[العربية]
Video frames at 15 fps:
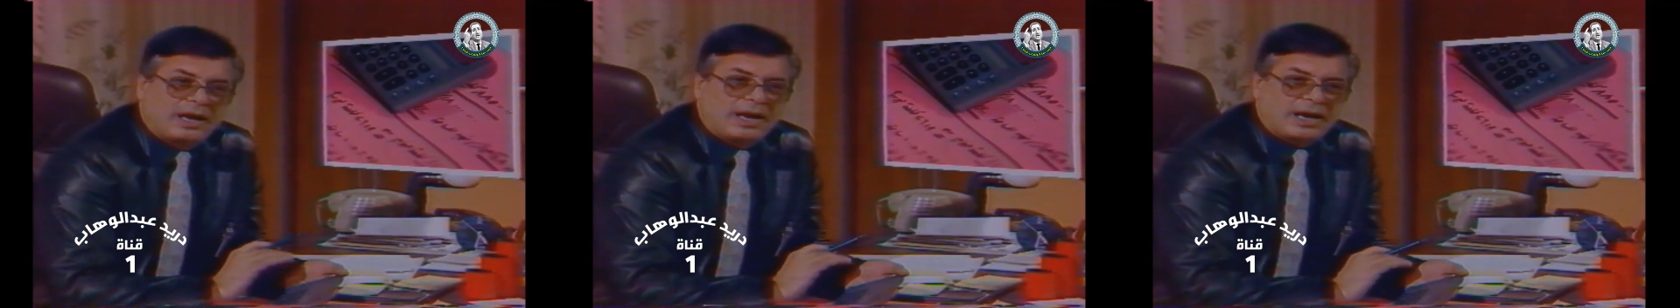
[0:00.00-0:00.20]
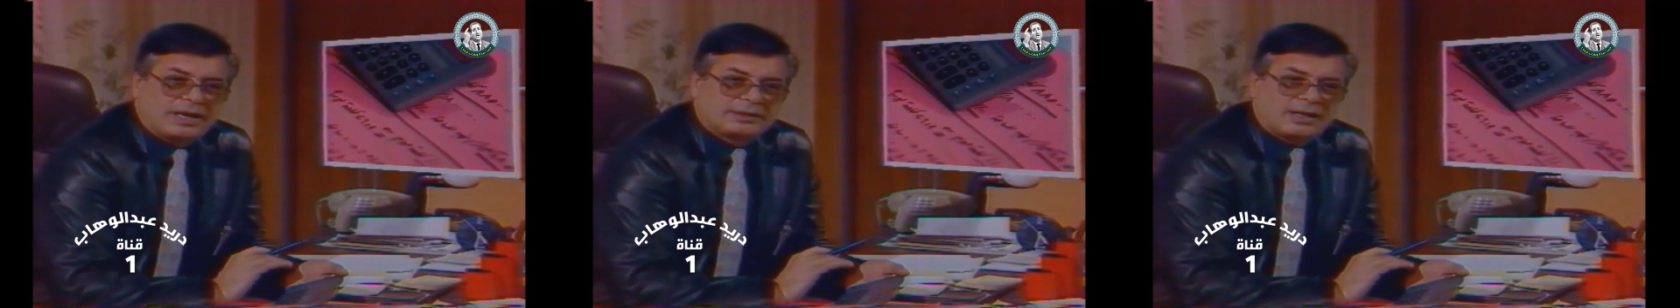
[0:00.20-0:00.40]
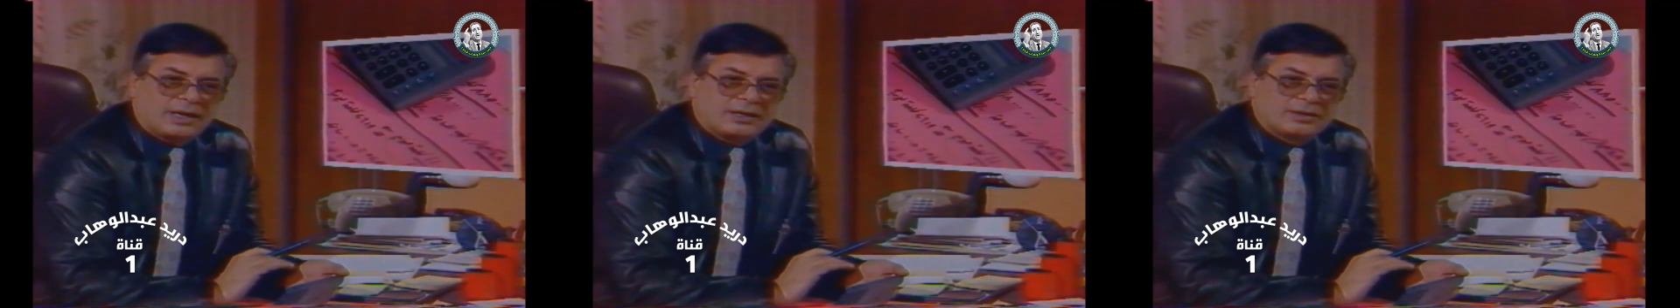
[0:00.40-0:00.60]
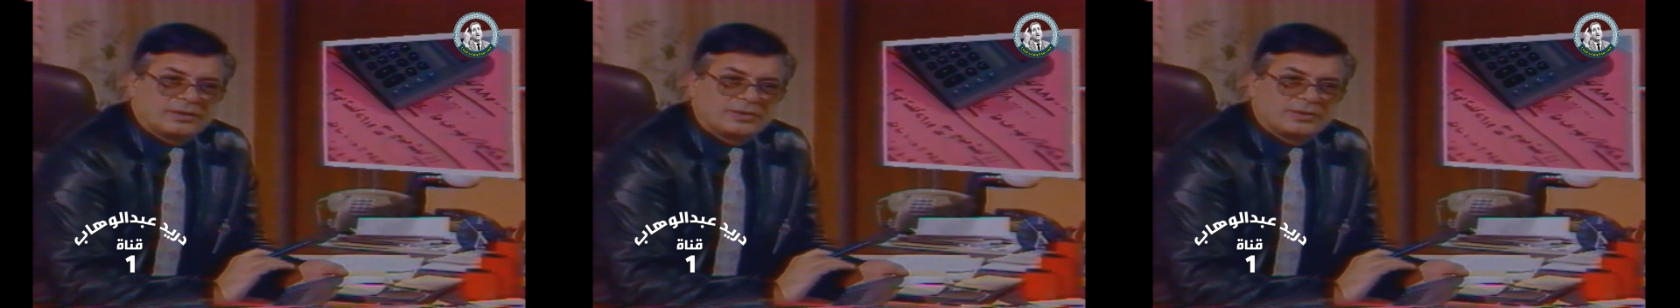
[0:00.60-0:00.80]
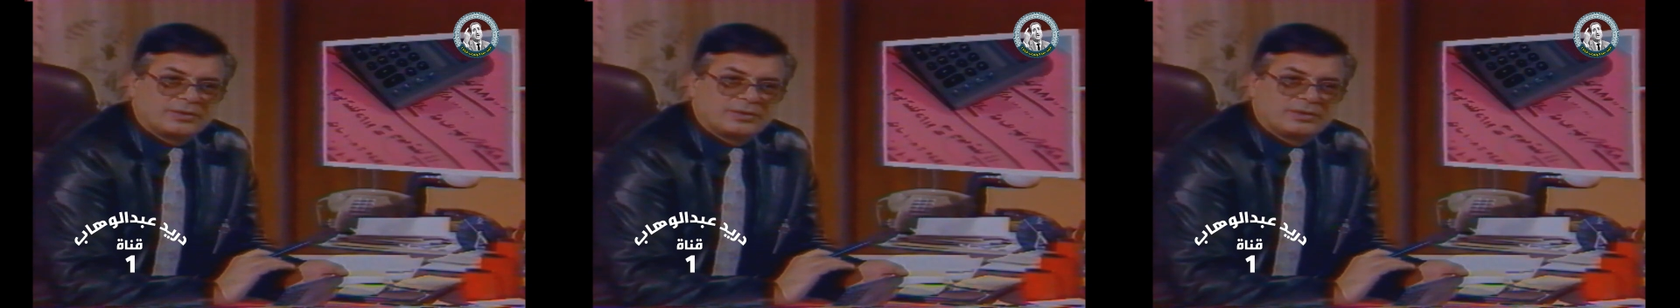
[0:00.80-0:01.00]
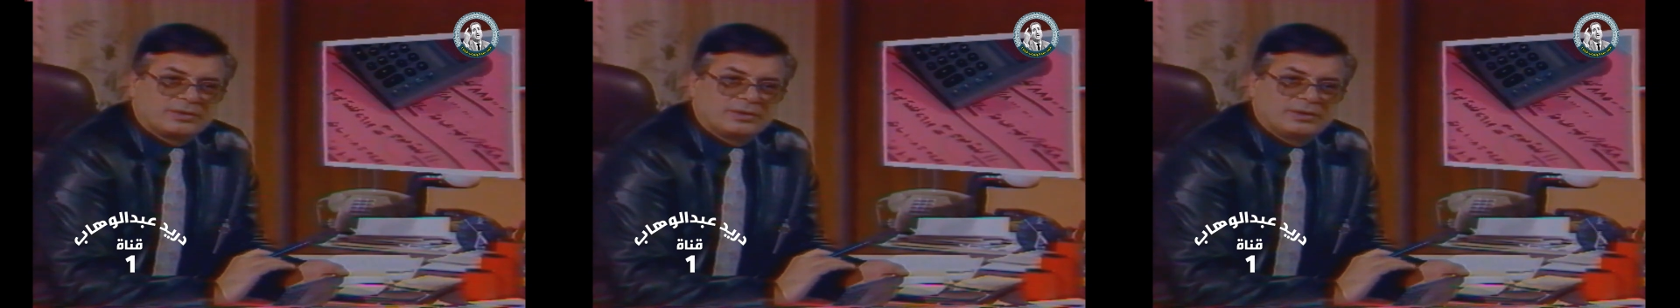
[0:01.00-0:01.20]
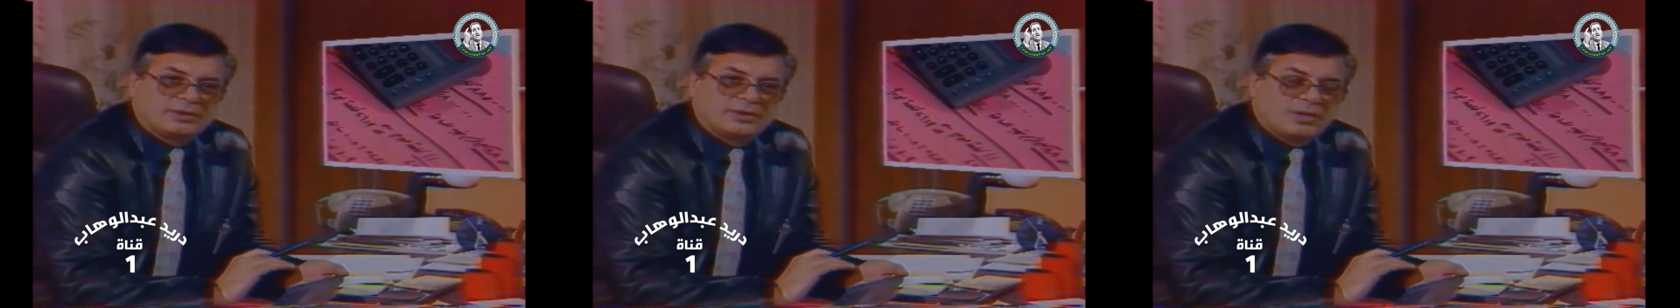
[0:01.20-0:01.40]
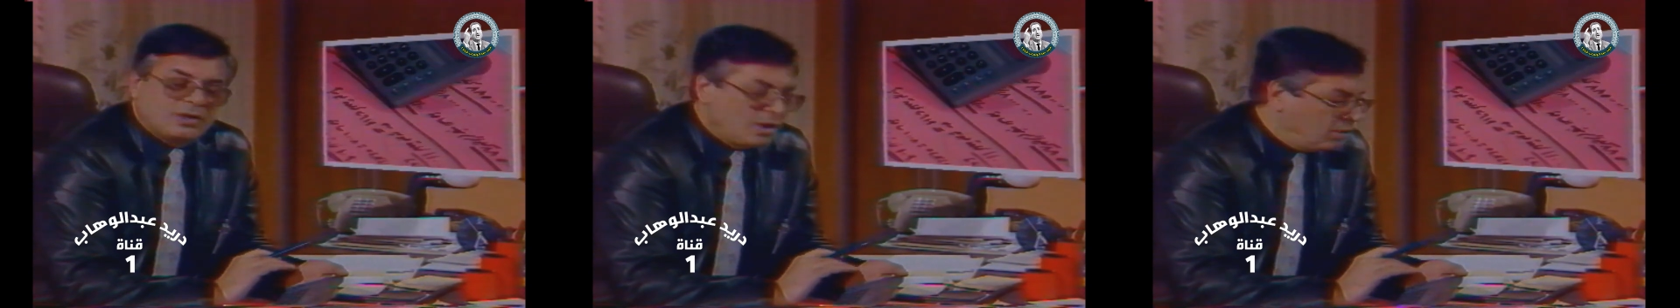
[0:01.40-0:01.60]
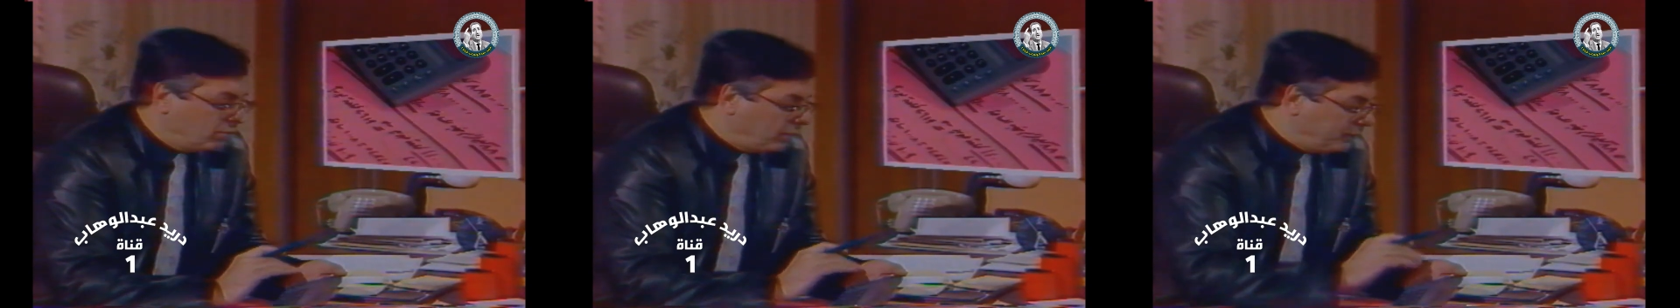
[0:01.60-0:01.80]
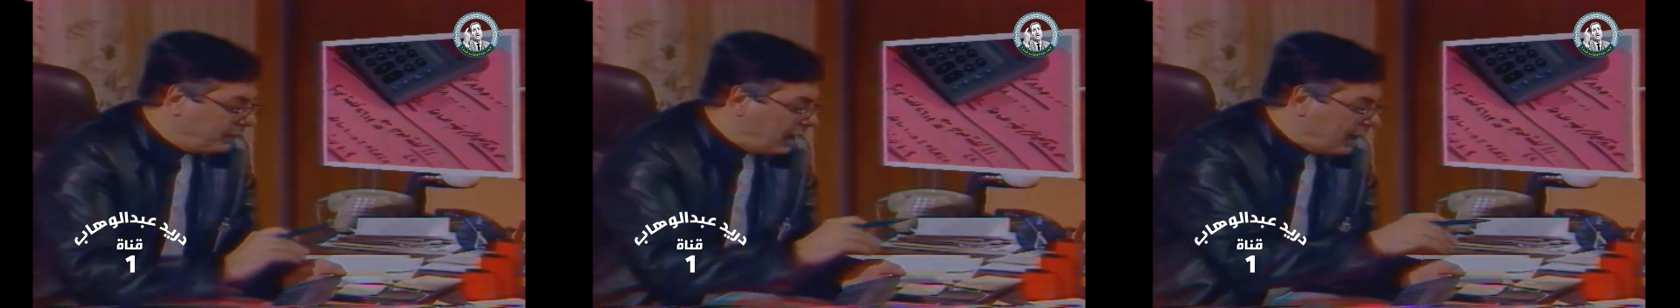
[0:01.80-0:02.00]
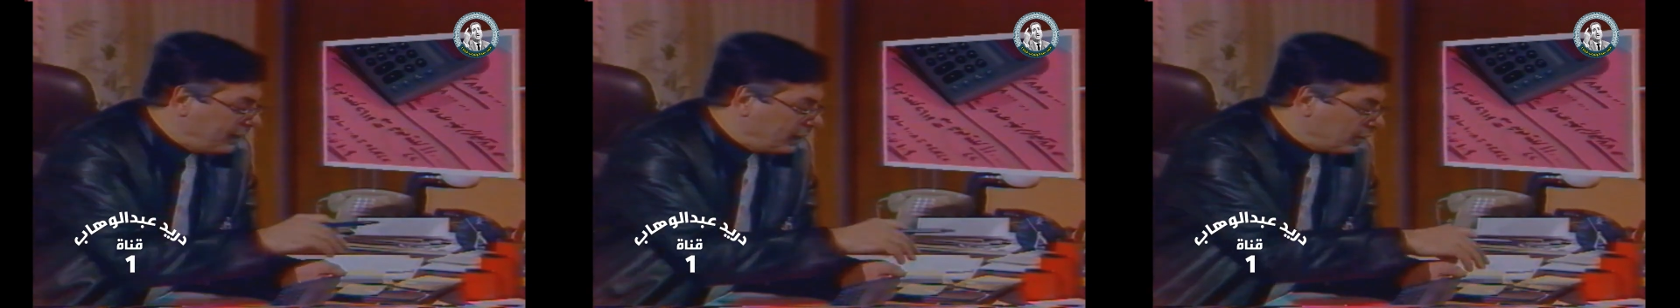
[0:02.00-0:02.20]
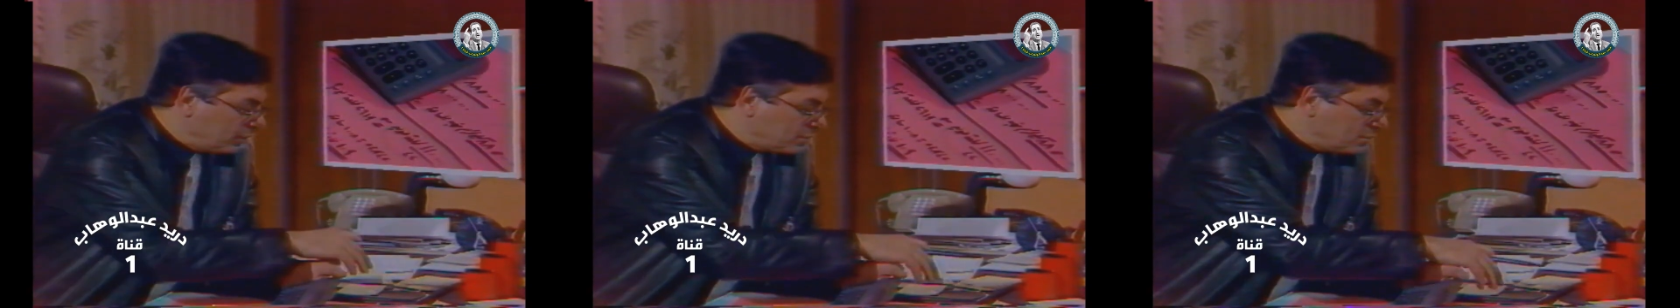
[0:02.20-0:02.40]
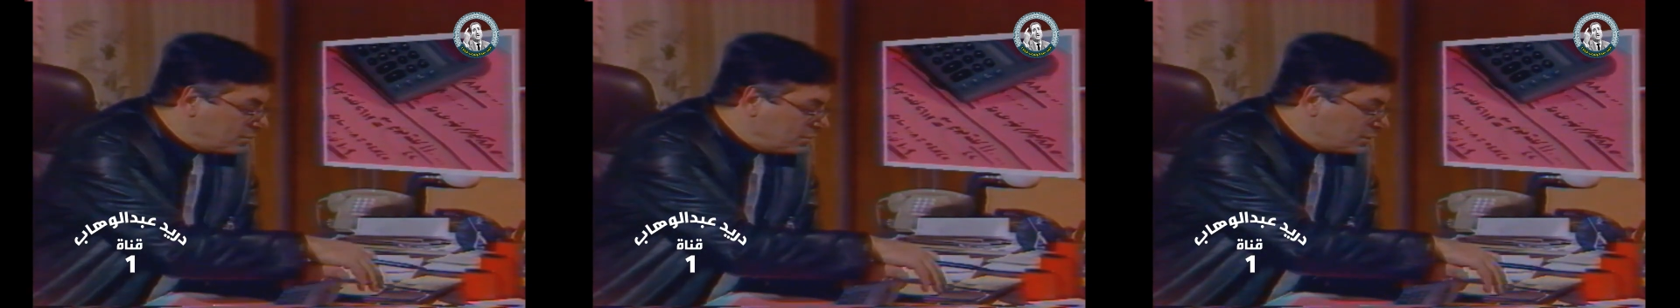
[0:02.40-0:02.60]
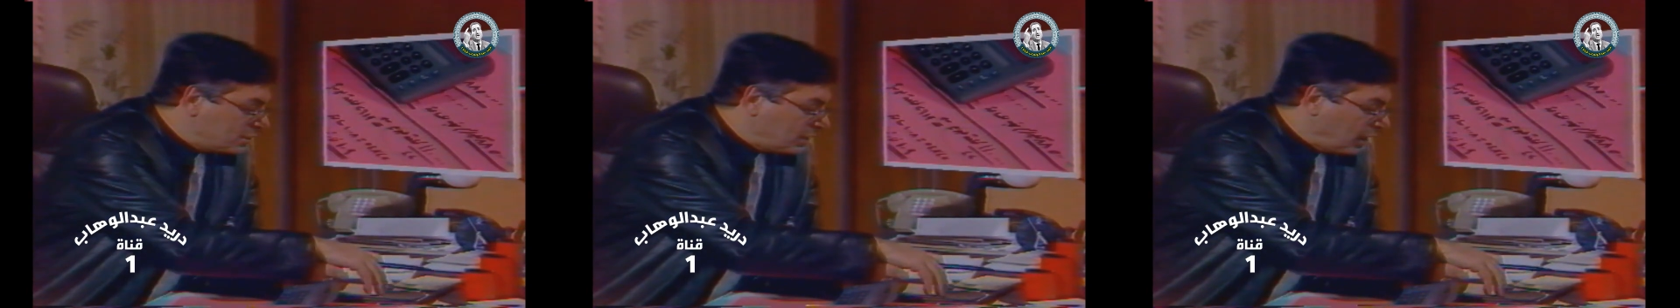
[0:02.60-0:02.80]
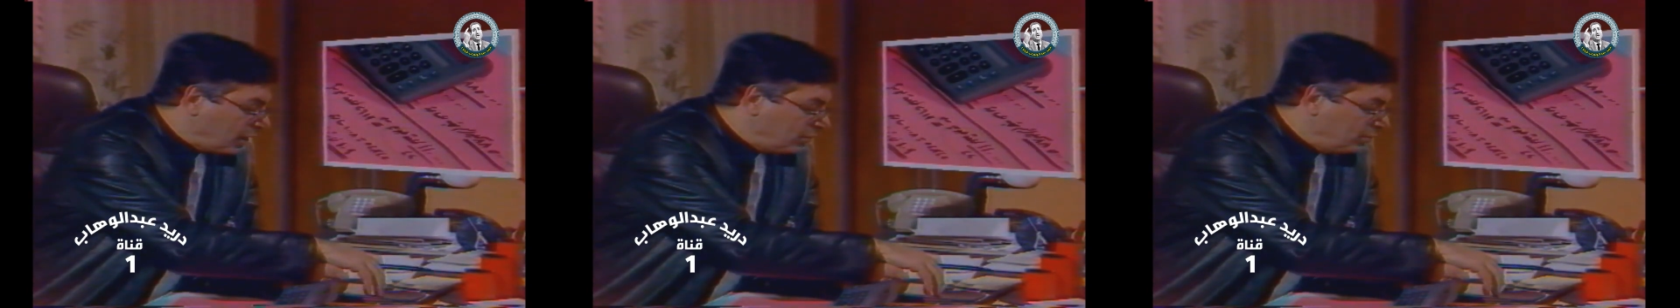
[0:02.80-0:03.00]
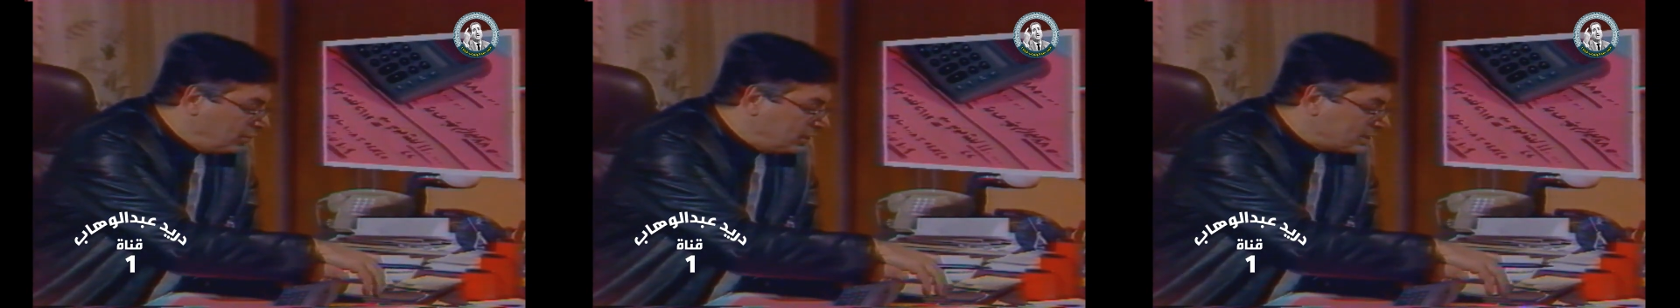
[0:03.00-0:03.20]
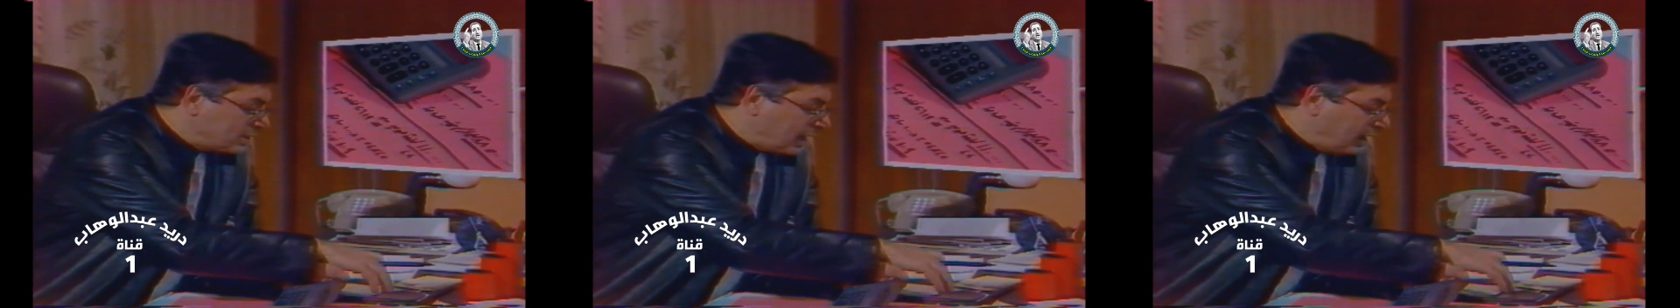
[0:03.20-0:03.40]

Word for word: الأعداء وفي هذا الخصوص تقول